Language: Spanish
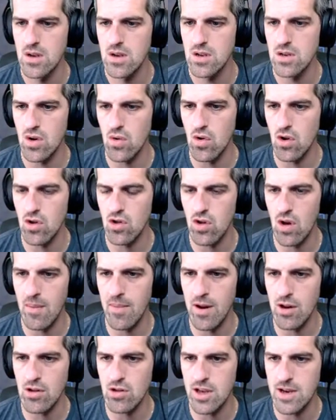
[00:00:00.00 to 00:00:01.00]
Son unos toca
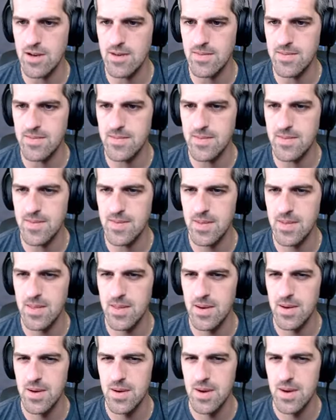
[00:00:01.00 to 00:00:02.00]
pelota
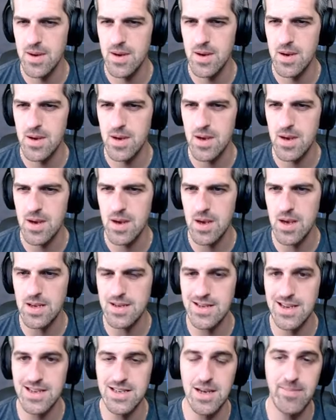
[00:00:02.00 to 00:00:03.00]
eh,
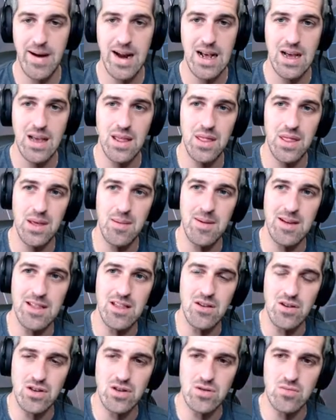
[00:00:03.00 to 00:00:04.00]
se separan encima,
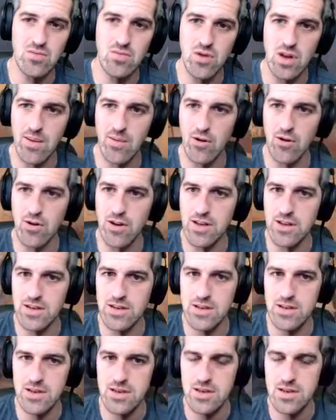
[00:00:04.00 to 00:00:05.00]
tío, que son muy
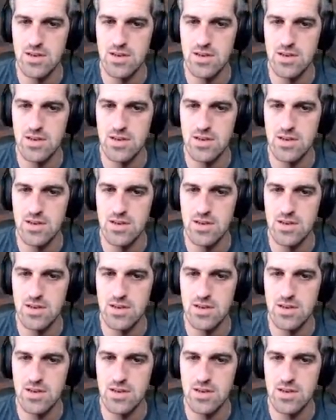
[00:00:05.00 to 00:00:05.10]
cabrones.